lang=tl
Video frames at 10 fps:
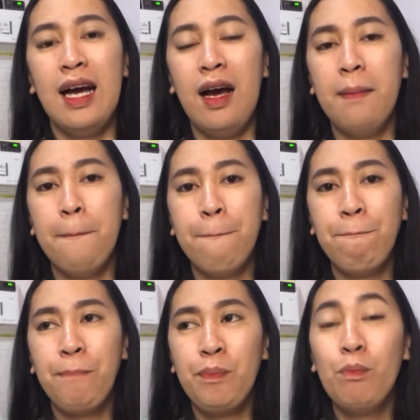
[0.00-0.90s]
um,
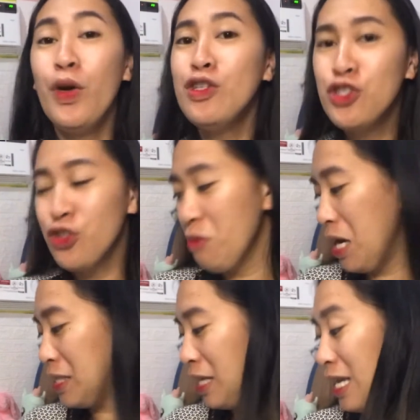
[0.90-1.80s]

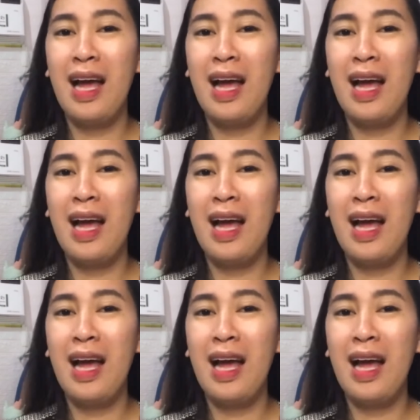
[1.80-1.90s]
moisturizing.